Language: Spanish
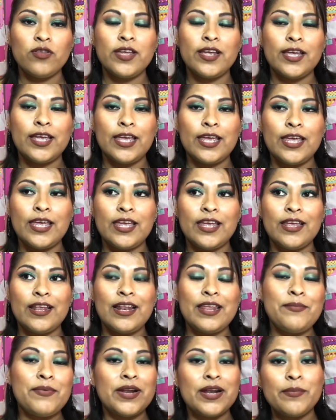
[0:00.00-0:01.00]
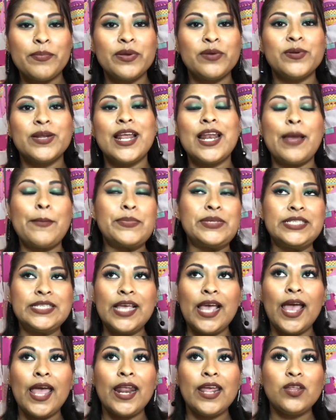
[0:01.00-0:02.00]
De que le iban a pedir una
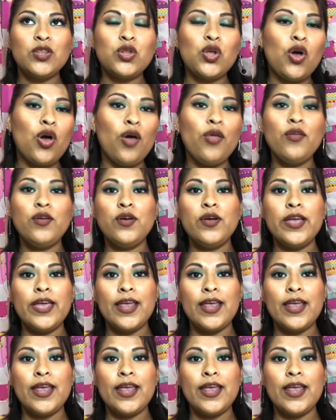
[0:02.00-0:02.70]
lapicera y todo.